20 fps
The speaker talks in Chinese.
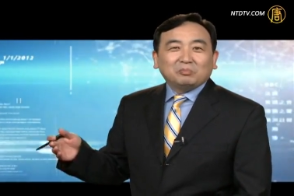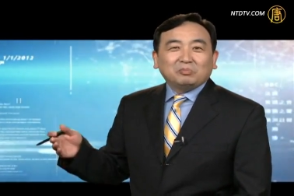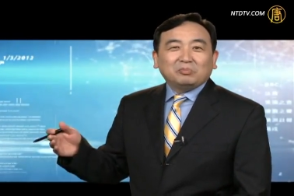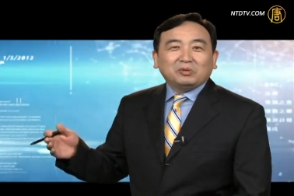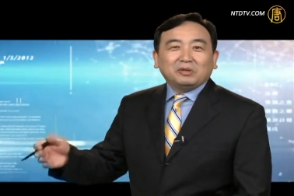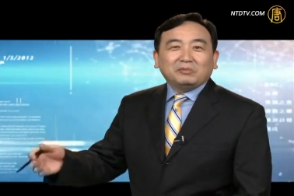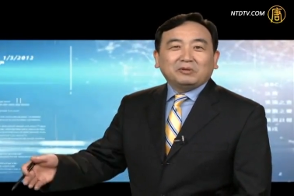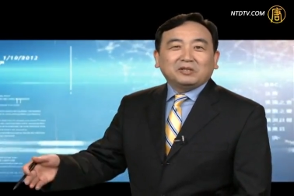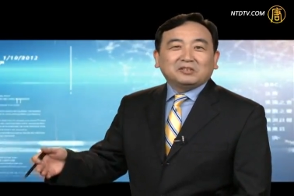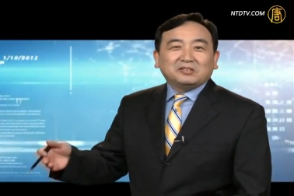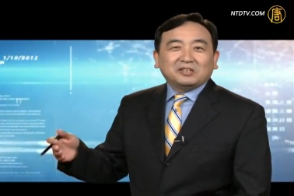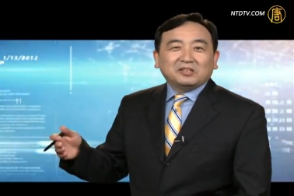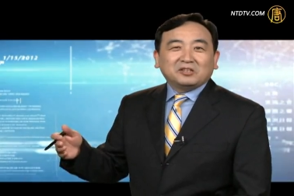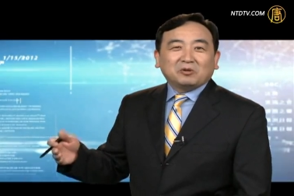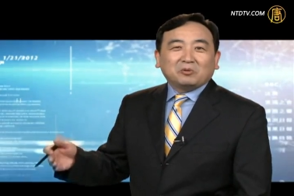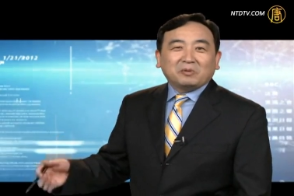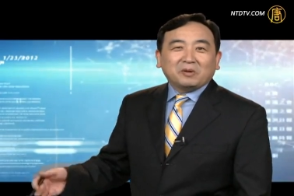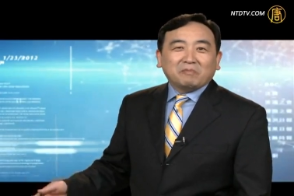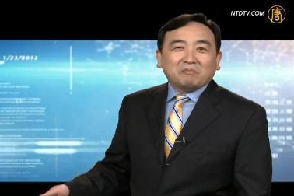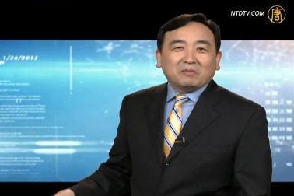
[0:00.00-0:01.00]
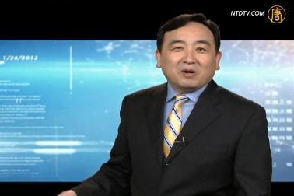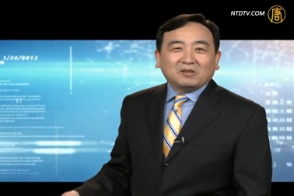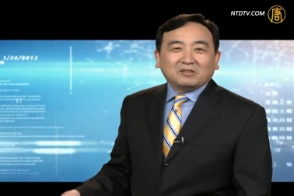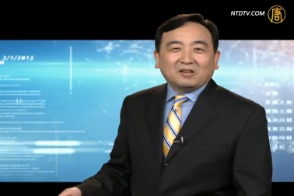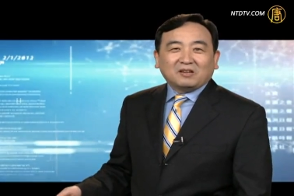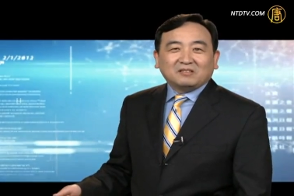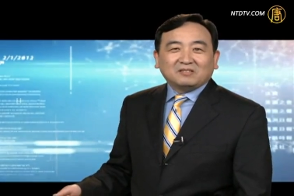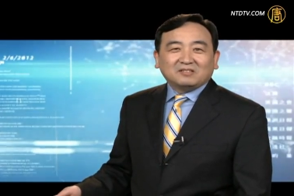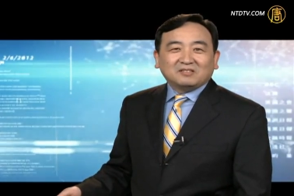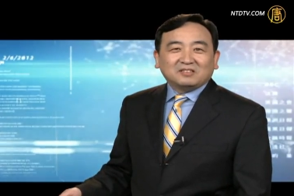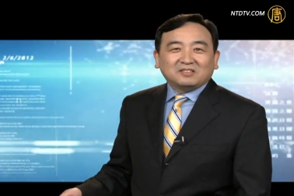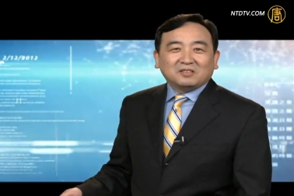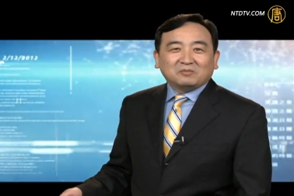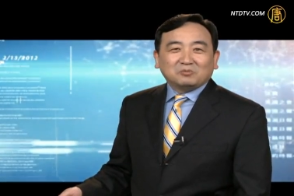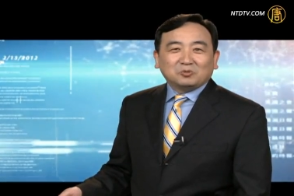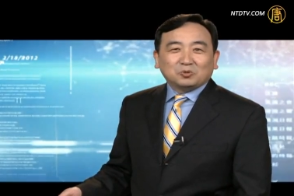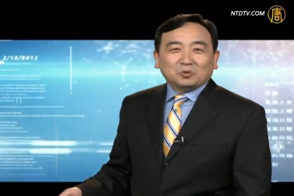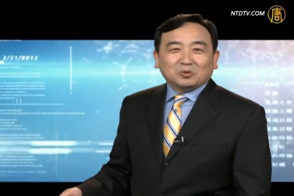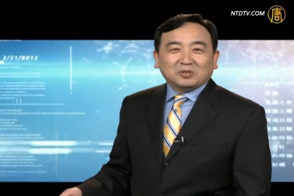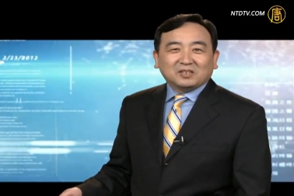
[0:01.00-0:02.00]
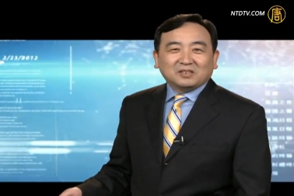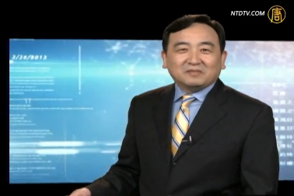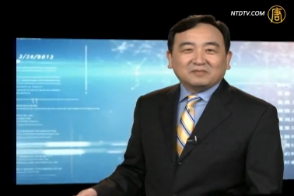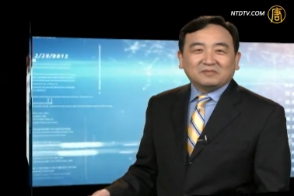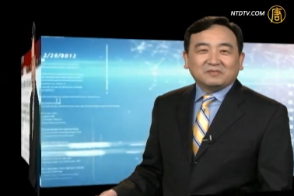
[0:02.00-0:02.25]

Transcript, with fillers: BBC 有篇报道这么说的。